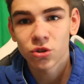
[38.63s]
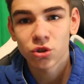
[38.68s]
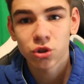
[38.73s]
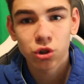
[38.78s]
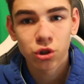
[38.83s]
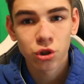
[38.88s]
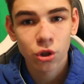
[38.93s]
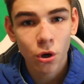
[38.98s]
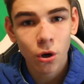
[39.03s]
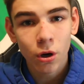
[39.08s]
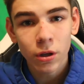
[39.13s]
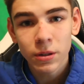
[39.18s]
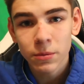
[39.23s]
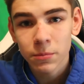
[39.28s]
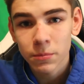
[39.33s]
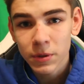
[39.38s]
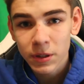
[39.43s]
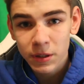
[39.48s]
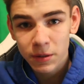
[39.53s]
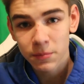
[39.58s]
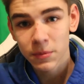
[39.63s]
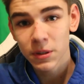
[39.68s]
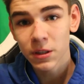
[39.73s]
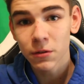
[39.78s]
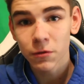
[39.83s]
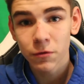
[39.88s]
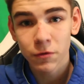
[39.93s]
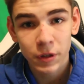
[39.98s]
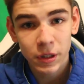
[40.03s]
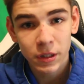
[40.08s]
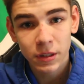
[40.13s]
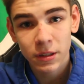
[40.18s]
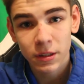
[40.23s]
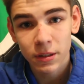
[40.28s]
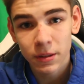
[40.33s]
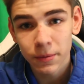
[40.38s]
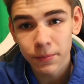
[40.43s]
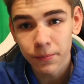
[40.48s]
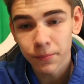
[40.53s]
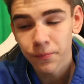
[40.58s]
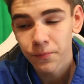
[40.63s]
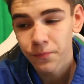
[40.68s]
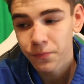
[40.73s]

Schrott mit mir finden.